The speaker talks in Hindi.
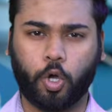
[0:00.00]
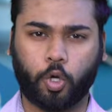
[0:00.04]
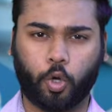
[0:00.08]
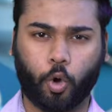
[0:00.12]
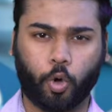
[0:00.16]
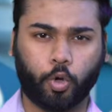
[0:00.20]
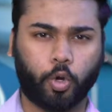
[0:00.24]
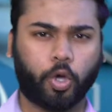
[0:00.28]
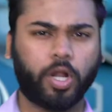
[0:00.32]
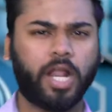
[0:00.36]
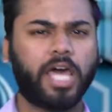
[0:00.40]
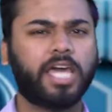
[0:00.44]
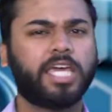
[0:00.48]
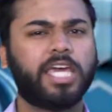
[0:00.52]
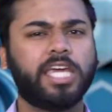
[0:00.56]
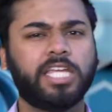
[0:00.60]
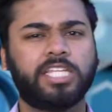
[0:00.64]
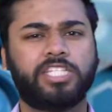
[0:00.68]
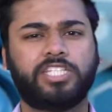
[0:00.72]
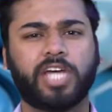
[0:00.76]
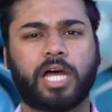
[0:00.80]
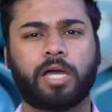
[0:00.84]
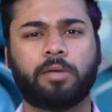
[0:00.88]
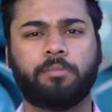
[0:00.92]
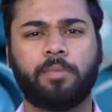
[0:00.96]
कोरोना की
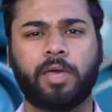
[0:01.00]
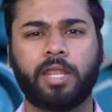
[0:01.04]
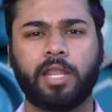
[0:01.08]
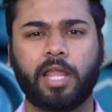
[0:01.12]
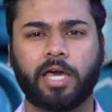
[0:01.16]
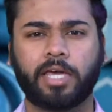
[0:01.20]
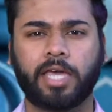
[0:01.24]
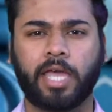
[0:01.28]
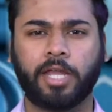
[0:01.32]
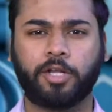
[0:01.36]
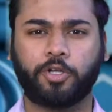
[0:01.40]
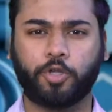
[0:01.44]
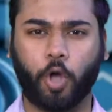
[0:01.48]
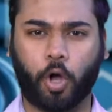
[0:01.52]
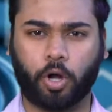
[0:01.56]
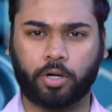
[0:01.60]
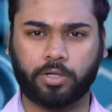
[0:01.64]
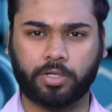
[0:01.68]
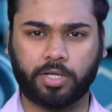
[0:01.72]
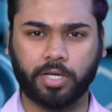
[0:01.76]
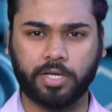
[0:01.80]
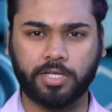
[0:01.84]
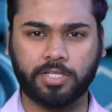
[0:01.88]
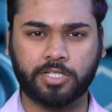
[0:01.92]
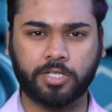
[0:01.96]
जंग में लगे
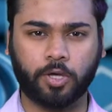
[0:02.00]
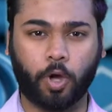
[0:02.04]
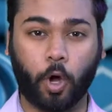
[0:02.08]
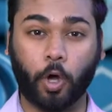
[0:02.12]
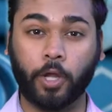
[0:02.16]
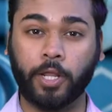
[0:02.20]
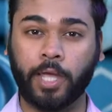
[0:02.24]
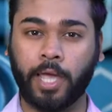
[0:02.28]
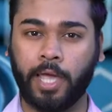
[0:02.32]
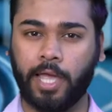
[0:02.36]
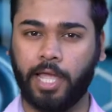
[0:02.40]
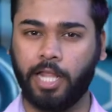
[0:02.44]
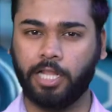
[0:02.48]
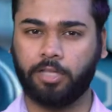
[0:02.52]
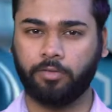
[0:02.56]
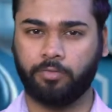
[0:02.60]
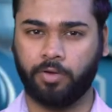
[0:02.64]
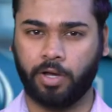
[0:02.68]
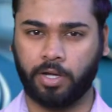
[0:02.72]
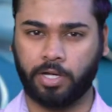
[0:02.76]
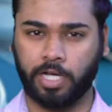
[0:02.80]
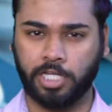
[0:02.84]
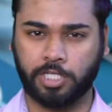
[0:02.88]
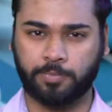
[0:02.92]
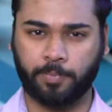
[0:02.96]
डॉक्टर्स और हेल्थ
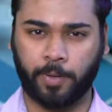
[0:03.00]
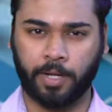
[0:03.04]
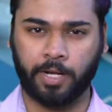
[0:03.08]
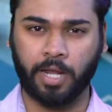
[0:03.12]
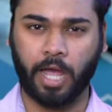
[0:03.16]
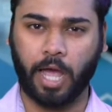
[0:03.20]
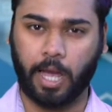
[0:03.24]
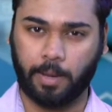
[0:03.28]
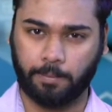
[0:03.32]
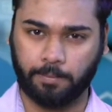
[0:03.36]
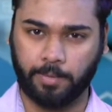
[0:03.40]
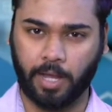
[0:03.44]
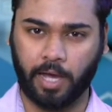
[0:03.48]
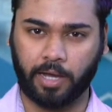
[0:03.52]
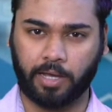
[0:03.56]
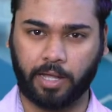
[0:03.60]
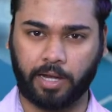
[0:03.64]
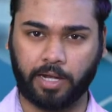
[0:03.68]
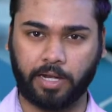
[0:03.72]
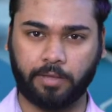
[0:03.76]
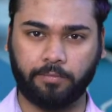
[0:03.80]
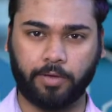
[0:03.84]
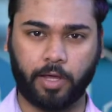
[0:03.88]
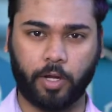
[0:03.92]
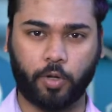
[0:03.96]
वर्कर्स पर हमला
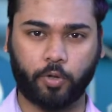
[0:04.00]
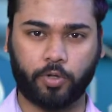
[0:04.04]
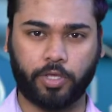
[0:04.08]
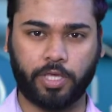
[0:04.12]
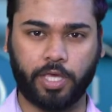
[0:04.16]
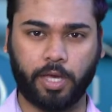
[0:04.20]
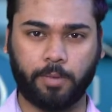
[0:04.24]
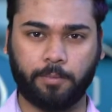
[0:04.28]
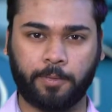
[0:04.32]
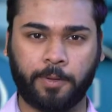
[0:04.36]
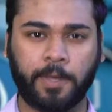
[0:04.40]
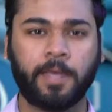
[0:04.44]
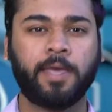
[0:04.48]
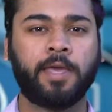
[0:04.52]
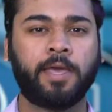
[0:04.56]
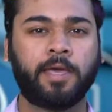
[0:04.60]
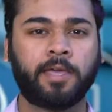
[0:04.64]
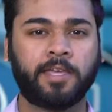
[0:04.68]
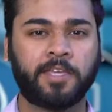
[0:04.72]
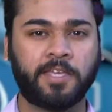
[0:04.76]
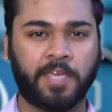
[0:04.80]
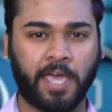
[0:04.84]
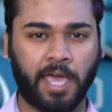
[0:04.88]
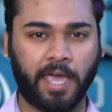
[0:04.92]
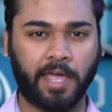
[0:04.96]
करने वालों की अब
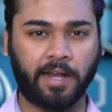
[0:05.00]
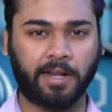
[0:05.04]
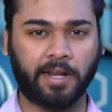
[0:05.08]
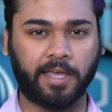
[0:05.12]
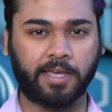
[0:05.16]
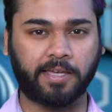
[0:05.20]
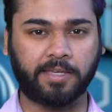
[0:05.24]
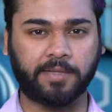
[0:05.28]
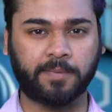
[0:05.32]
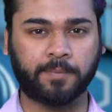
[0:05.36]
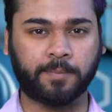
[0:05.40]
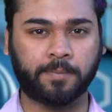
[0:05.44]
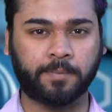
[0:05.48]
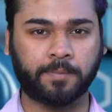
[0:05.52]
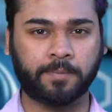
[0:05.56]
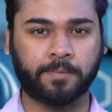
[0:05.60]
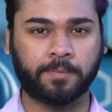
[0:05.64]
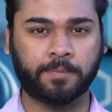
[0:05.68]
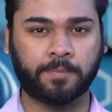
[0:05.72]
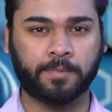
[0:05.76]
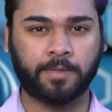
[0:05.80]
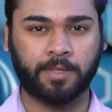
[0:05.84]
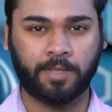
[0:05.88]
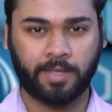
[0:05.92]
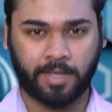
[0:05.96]
खैर नहीं
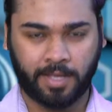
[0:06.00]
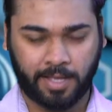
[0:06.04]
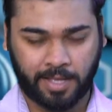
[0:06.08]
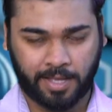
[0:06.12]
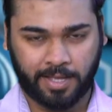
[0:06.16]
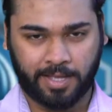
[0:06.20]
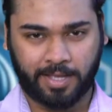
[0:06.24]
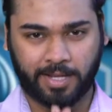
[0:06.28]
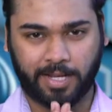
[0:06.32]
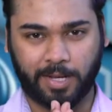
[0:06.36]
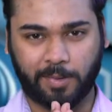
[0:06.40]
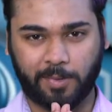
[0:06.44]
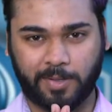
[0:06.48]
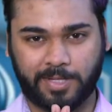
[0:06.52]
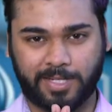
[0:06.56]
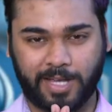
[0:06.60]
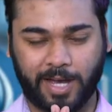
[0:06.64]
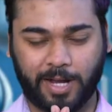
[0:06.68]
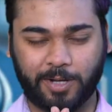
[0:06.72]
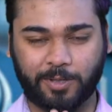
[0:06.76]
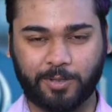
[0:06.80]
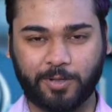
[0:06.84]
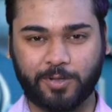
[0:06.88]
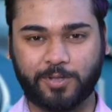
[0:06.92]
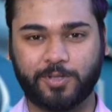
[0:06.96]

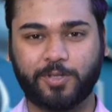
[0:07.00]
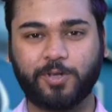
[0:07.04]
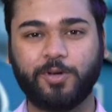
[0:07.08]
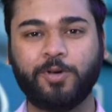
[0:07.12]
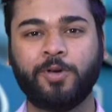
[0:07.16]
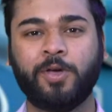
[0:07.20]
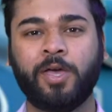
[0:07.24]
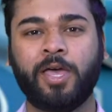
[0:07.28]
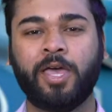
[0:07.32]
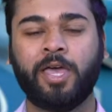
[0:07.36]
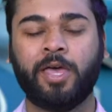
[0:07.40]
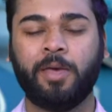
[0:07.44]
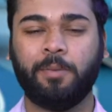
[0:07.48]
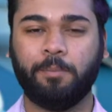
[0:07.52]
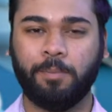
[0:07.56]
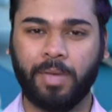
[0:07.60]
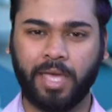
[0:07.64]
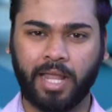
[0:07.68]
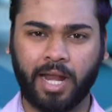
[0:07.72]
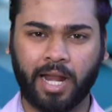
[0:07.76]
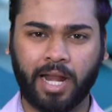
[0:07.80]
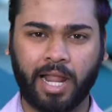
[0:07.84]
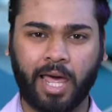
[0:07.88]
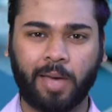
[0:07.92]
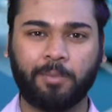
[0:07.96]
नमस्कार दोस्तों
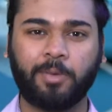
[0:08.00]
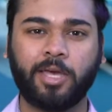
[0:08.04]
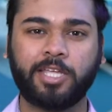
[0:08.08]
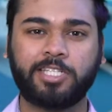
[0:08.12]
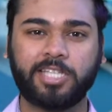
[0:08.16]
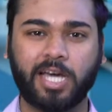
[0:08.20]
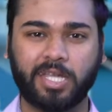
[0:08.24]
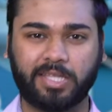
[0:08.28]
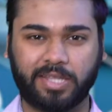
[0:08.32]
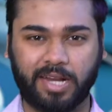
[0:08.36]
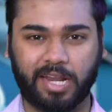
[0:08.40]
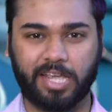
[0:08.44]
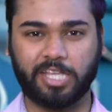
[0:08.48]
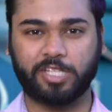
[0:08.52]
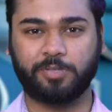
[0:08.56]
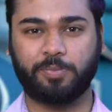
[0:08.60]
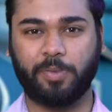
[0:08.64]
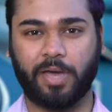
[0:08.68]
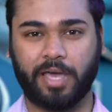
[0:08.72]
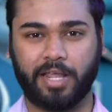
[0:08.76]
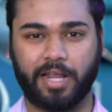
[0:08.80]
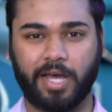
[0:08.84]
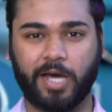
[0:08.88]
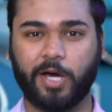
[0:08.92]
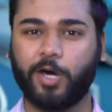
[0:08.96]
मेरा नाम है छत्रेश
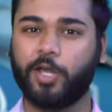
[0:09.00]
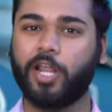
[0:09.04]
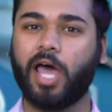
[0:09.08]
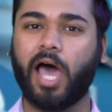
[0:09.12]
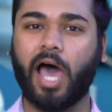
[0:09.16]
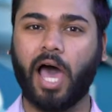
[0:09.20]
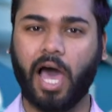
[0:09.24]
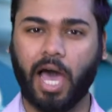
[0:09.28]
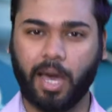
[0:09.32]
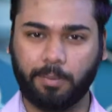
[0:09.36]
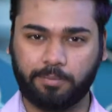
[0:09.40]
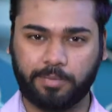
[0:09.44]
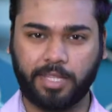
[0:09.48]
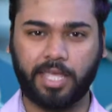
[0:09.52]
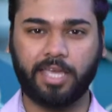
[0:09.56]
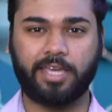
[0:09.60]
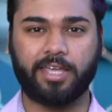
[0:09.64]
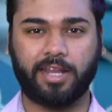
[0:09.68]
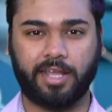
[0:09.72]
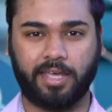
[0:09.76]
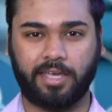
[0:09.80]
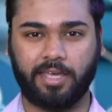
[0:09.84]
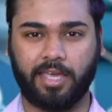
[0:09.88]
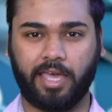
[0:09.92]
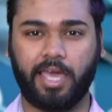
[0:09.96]
मेहरा और आप देख
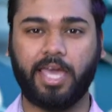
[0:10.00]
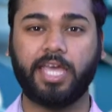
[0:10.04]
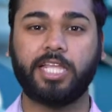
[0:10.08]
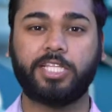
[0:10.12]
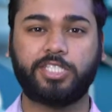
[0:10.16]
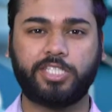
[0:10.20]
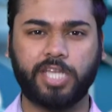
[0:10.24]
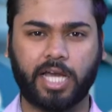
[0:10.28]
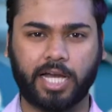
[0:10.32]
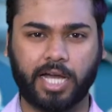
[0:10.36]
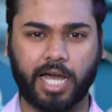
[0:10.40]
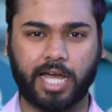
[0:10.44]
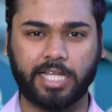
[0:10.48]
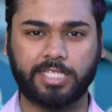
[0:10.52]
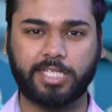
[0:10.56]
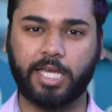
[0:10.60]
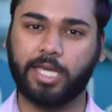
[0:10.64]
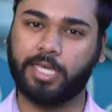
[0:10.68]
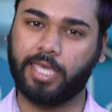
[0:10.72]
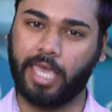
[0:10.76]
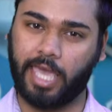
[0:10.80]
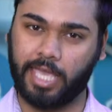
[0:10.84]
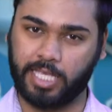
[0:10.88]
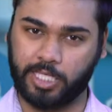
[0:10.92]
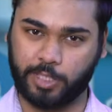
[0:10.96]
रहे हैं
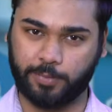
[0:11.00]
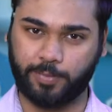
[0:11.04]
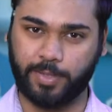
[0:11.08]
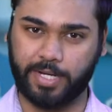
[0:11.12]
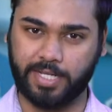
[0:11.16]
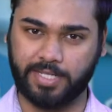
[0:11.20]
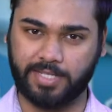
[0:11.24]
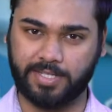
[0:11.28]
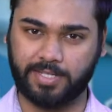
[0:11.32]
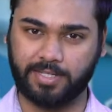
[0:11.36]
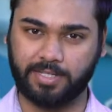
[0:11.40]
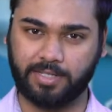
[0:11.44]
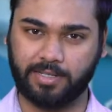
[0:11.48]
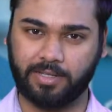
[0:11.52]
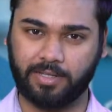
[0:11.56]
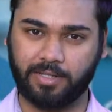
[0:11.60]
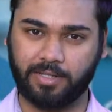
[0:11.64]
चकाचक एक्सप्रेस